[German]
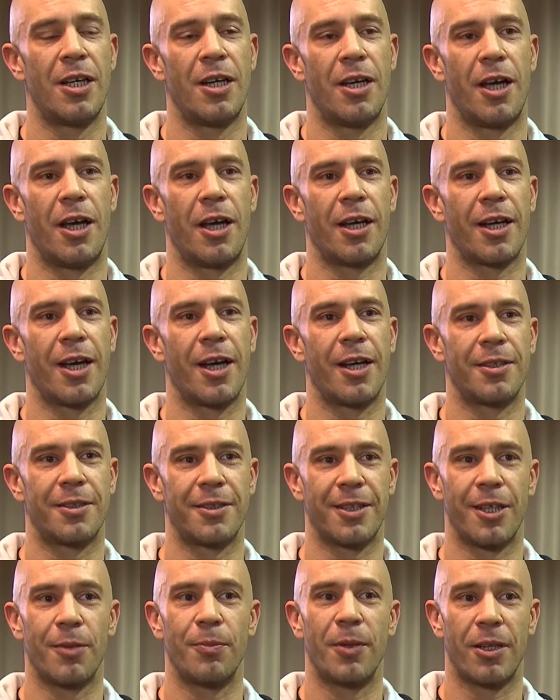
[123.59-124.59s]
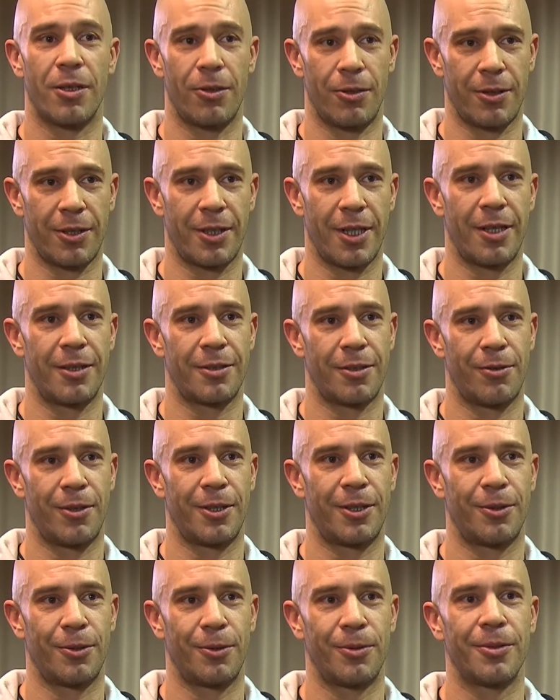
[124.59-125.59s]
Er kennt sich mit Cocktails
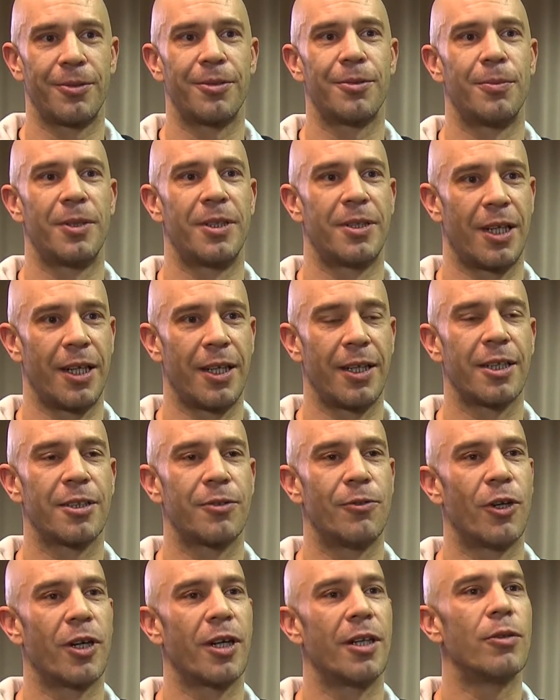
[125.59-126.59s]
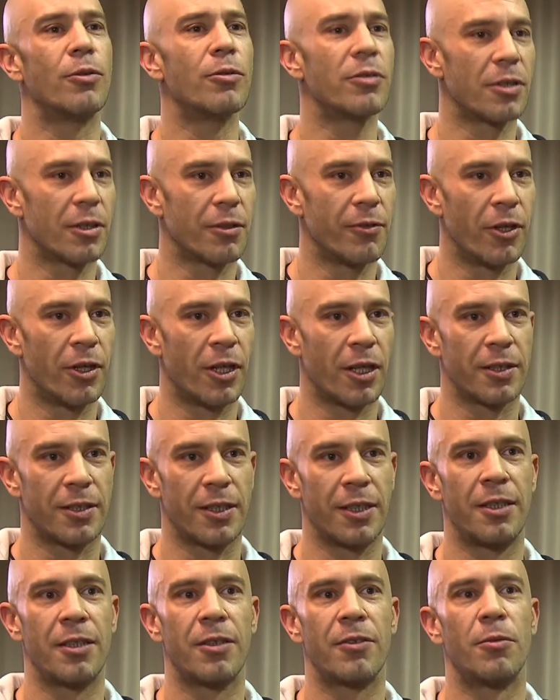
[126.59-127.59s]
gut aus, mit Trinks, die ein außergewöhnlich
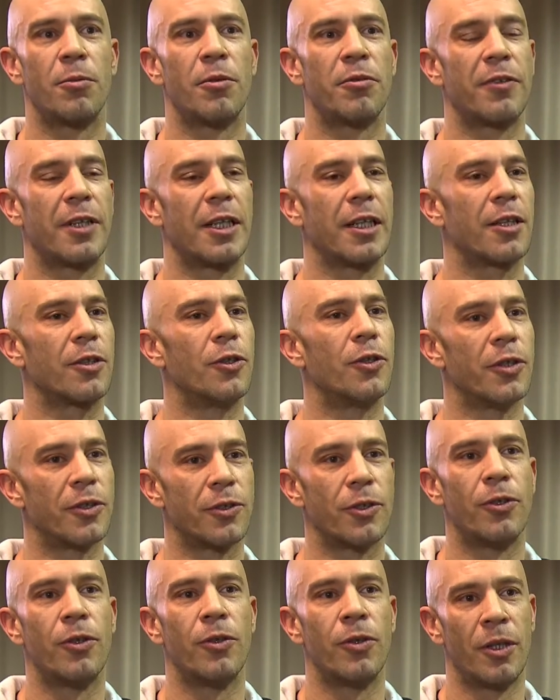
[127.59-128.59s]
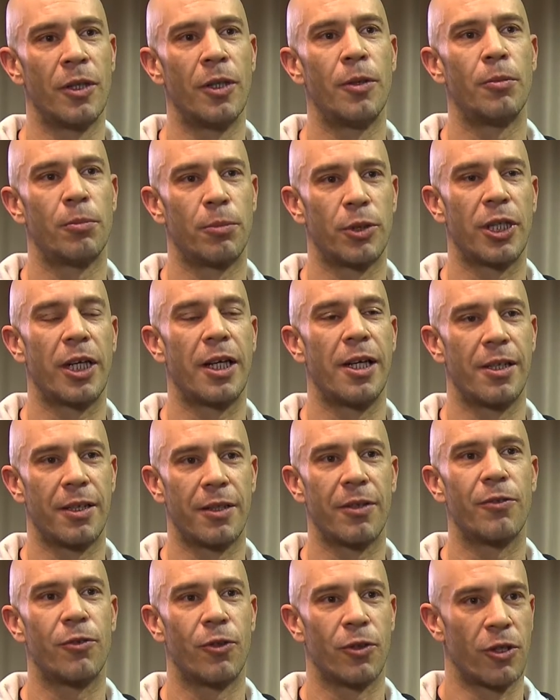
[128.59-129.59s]
sind, die man vielleicht nicht so
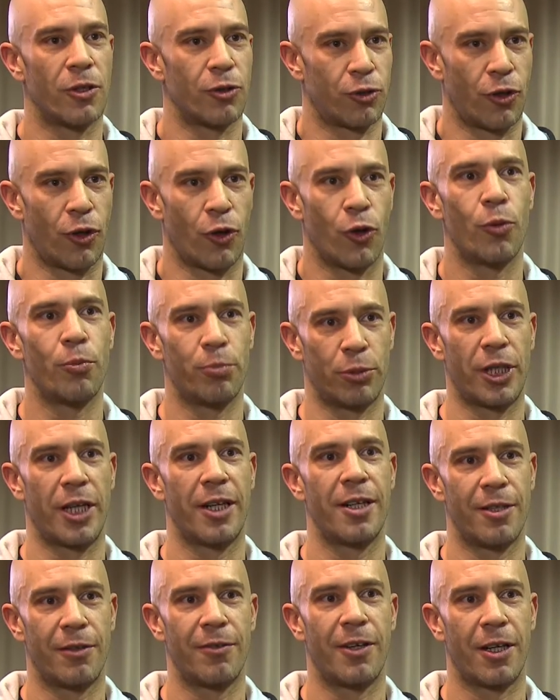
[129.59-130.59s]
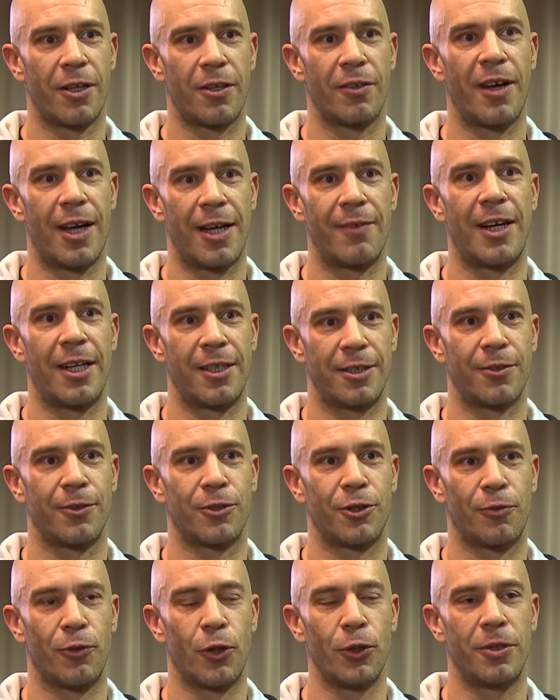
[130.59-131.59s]
bestellt, wo ein Gastronom bestellt, weil er weiß, was
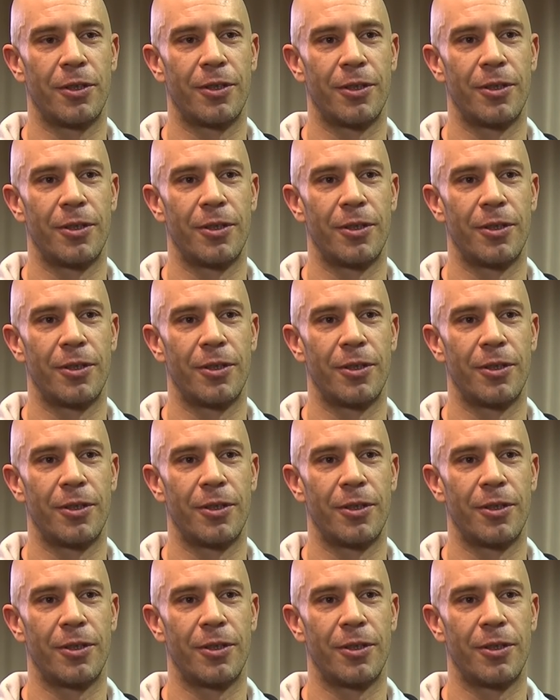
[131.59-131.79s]
er will.